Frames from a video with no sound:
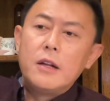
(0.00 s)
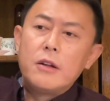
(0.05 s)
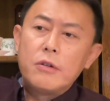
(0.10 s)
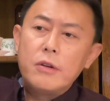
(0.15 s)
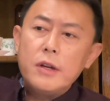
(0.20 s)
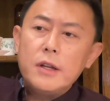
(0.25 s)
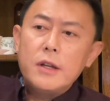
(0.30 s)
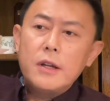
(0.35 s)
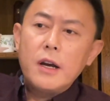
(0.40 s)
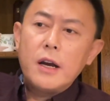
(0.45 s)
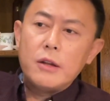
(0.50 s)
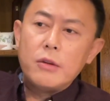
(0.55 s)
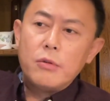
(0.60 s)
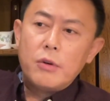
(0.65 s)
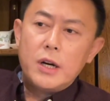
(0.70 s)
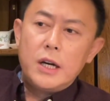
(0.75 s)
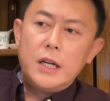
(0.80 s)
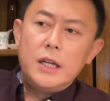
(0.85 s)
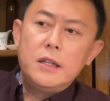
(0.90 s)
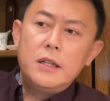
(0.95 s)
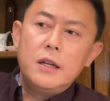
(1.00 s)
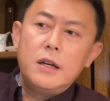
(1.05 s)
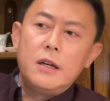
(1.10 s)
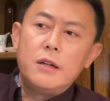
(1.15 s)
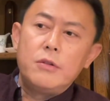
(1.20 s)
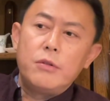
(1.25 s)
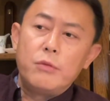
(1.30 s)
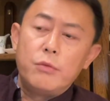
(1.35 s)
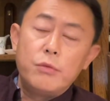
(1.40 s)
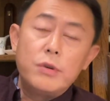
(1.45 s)
所以呢很多人
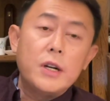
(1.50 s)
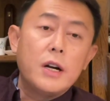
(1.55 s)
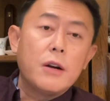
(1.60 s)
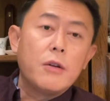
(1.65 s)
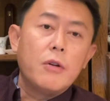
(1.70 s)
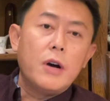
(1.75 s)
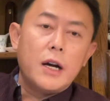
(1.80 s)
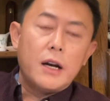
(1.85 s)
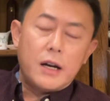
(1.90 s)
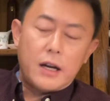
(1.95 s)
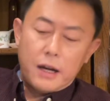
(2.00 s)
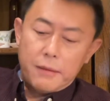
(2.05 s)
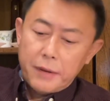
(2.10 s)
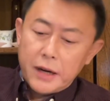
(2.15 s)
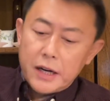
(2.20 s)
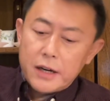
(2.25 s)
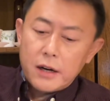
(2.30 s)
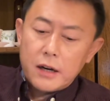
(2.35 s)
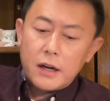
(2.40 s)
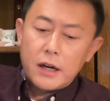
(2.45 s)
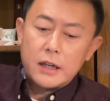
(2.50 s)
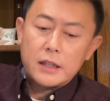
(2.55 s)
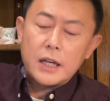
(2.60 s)
呢就是无症状还没事儿啊，